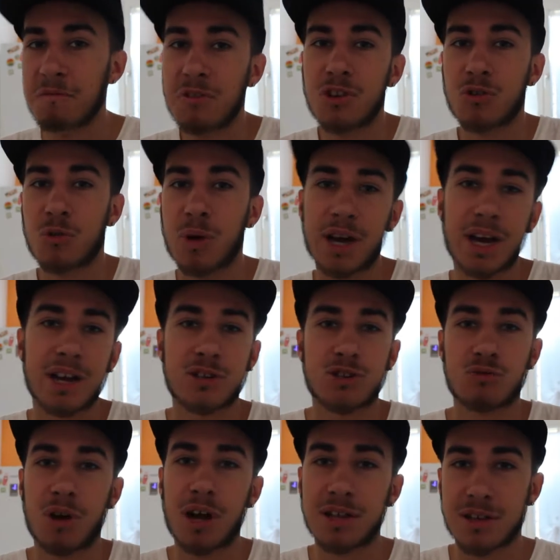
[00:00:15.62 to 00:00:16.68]
video magari
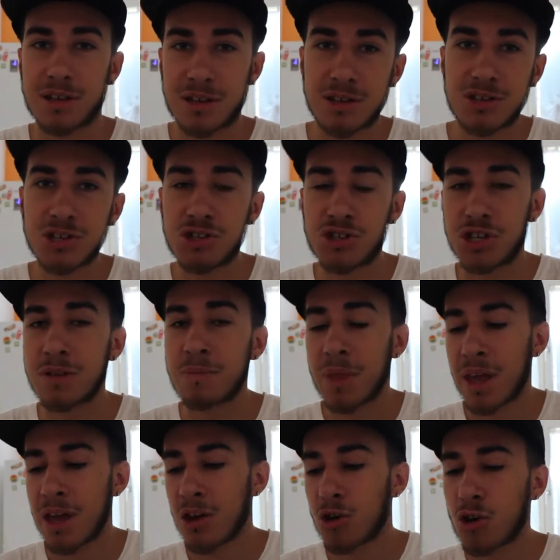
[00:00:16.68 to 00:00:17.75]
su altri
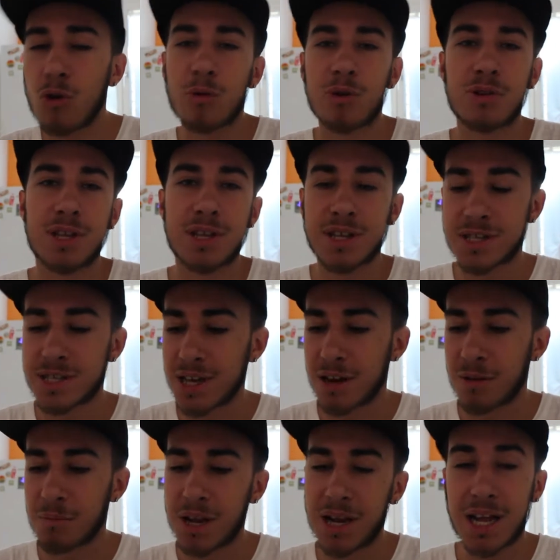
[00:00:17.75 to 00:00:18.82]
TCG come non
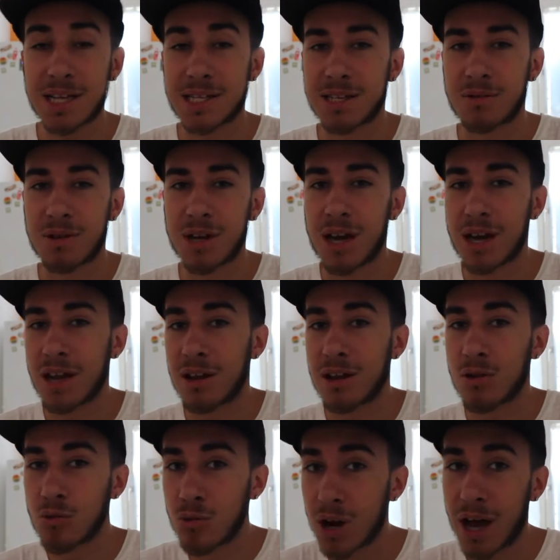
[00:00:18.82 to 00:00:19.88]
iniziare in bellezza magari a
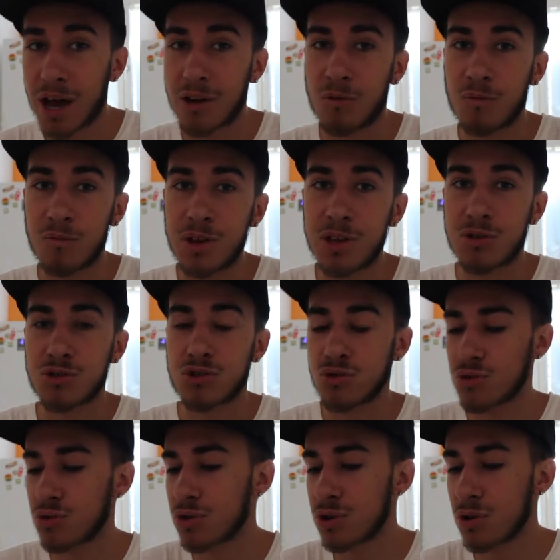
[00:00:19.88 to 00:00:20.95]
inaugurare un video su
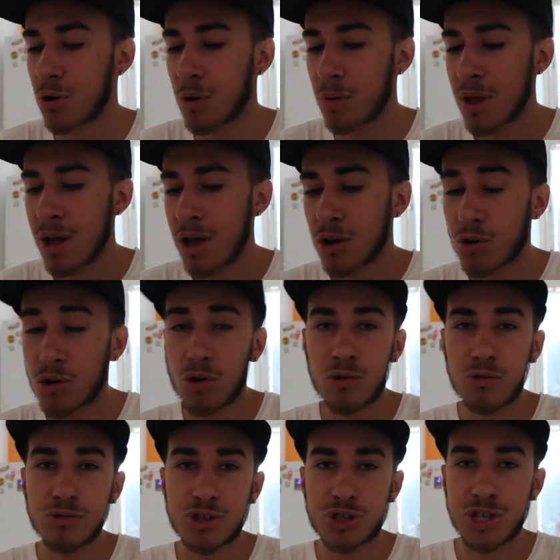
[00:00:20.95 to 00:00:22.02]
Yu-Gi-Oh!
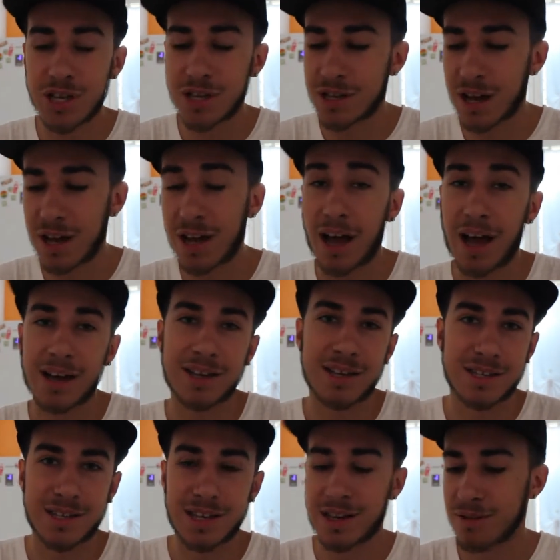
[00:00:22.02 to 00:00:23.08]
con l'uscita,
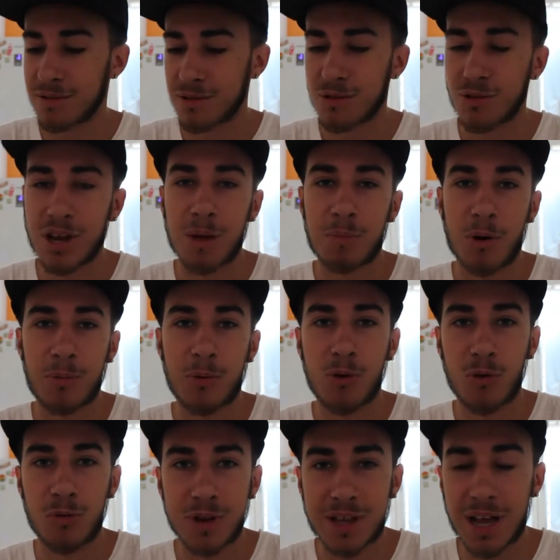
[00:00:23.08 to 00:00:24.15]
anche se non è proprio
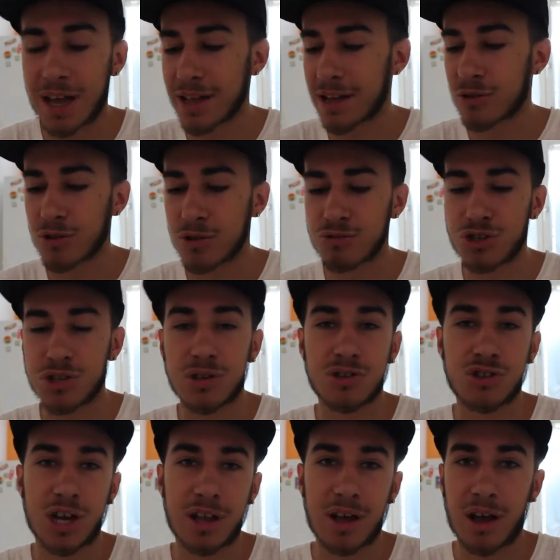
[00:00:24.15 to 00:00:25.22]
novità dato che è uscita
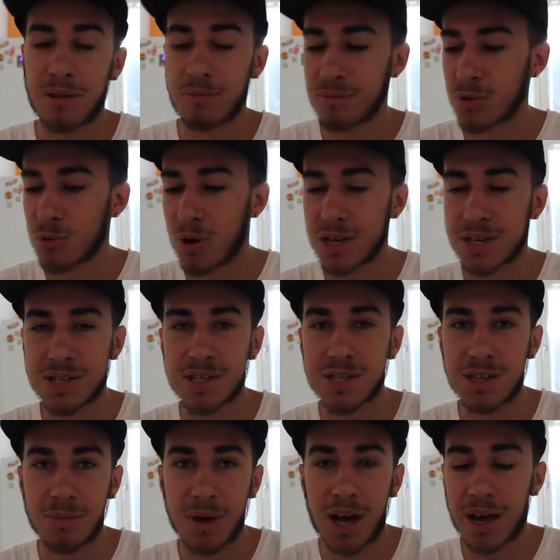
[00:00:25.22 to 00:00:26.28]
già da qualche
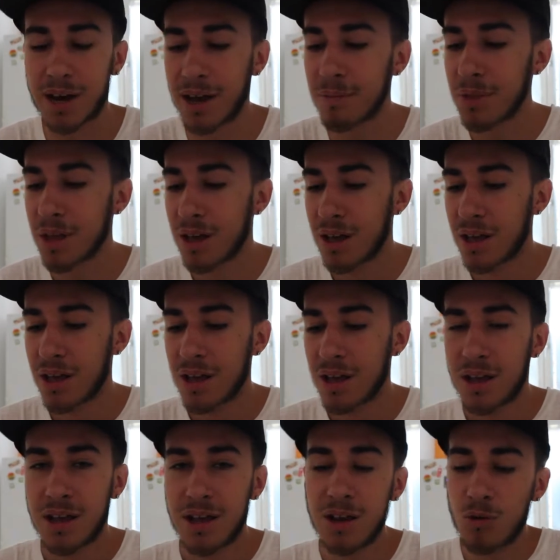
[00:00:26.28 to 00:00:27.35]
settimana
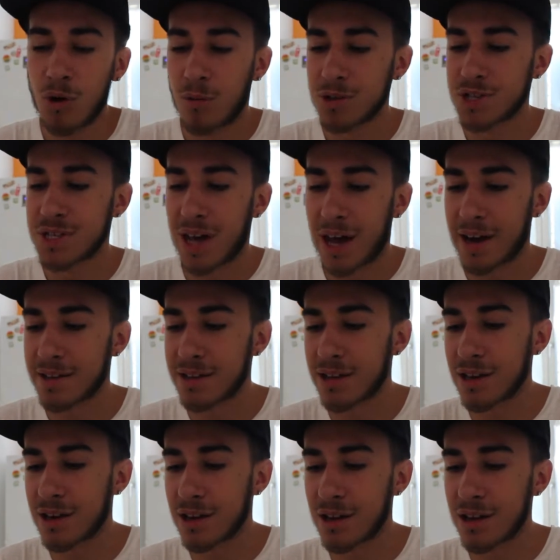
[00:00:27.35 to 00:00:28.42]
il nuovo
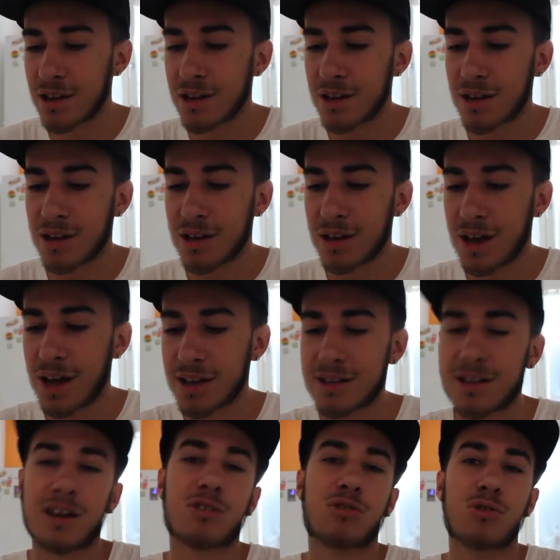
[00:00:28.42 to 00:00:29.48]
starter eh,
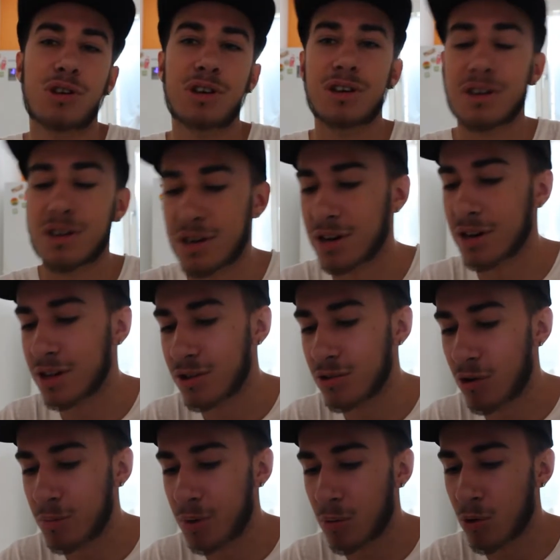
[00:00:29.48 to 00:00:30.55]
Attacco Link,
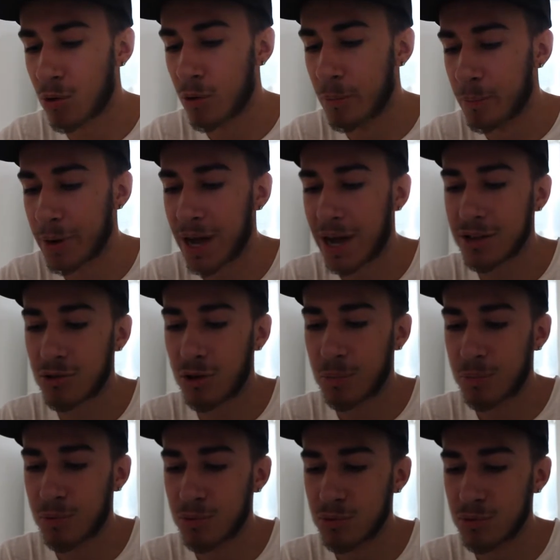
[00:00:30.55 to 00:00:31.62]
lo abbiamo comprato
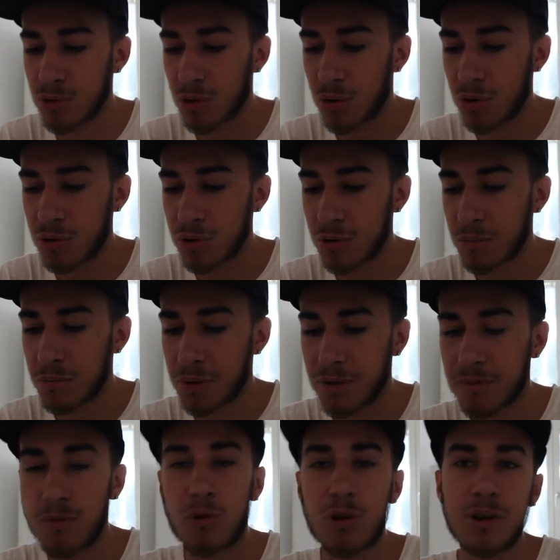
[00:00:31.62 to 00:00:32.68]
appunto
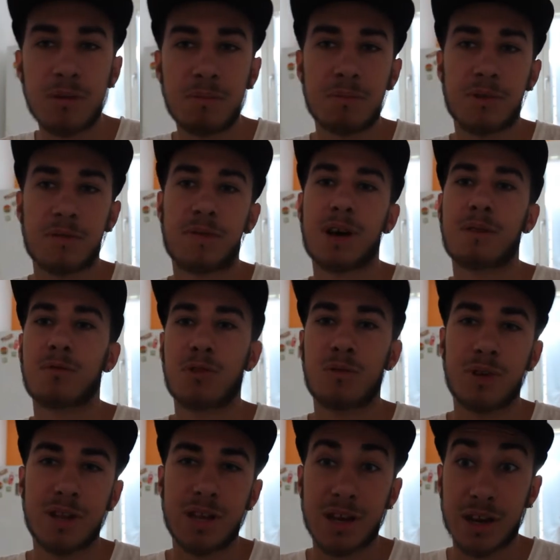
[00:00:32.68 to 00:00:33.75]
per voi, per farvelo
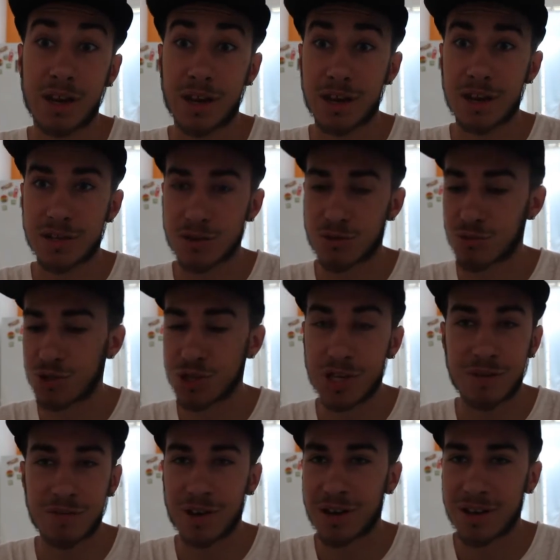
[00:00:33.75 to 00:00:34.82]
vedere in
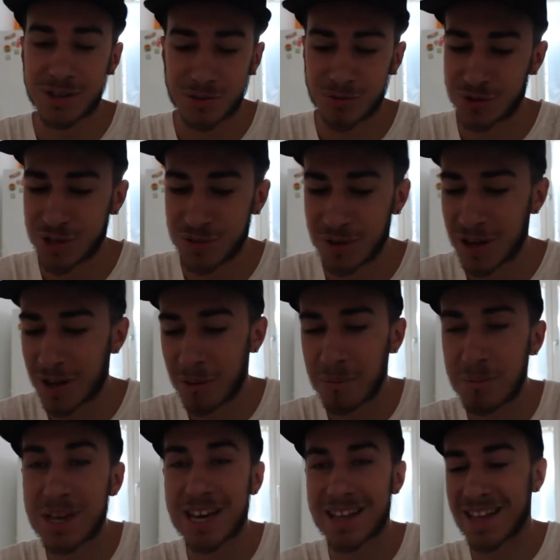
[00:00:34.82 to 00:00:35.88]
esclusiva, esclusiva
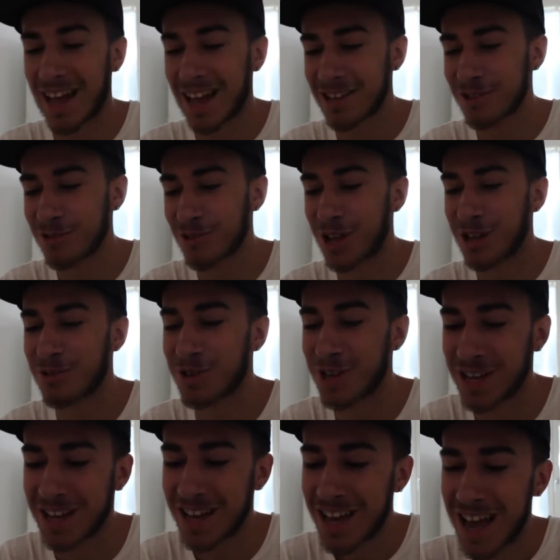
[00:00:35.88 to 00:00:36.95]
mica tanto, dato
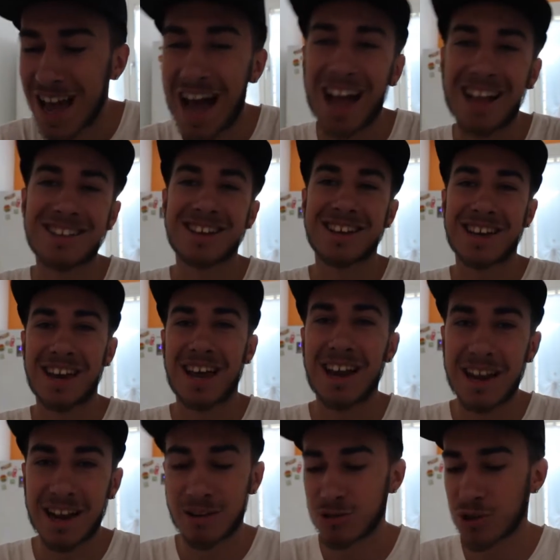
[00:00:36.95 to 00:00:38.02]
che altri
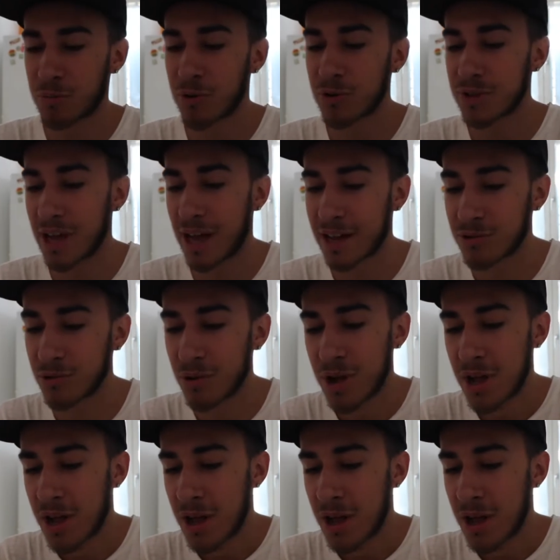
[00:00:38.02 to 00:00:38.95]
canali l'hanno già portato,